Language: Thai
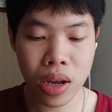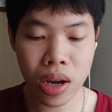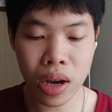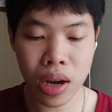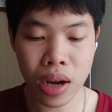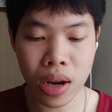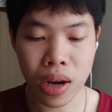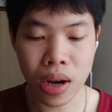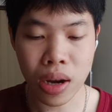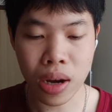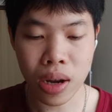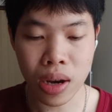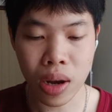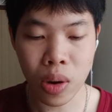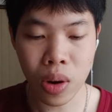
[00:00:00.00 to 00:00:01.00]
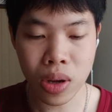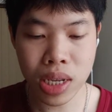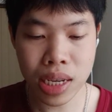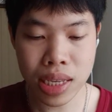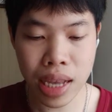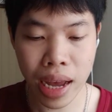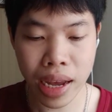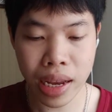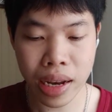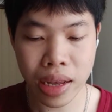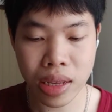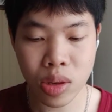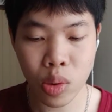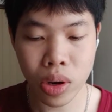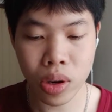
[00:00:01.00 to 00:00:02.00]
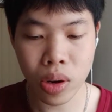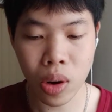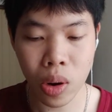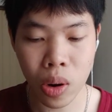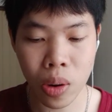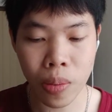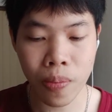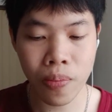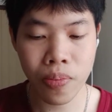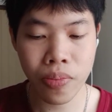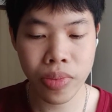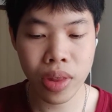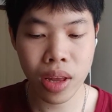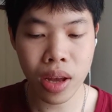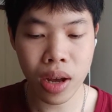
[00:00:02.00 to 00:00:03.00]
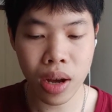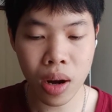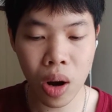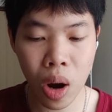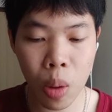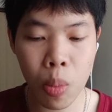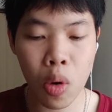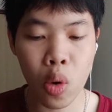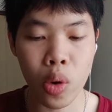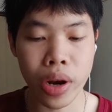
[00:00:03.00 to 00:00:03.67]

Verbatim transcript: เเราก็จะใส่ในส่วนของข้อมูล